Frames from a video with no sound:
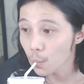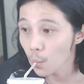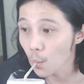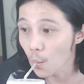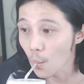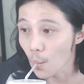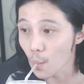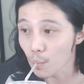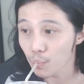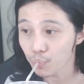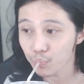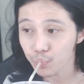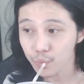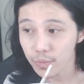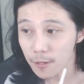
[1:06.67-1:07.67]
음.
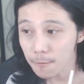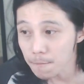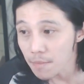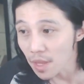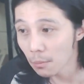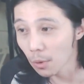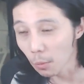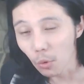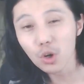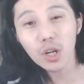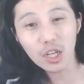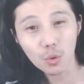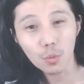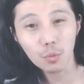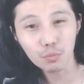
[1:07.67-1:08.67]
뭐
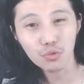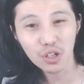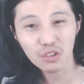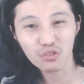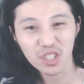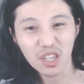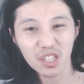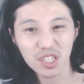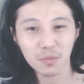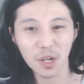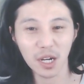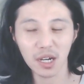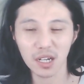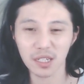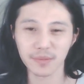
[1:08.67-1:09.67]
몰라서 못 부르도
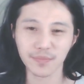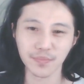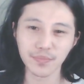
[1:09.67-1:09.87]
있겠지만.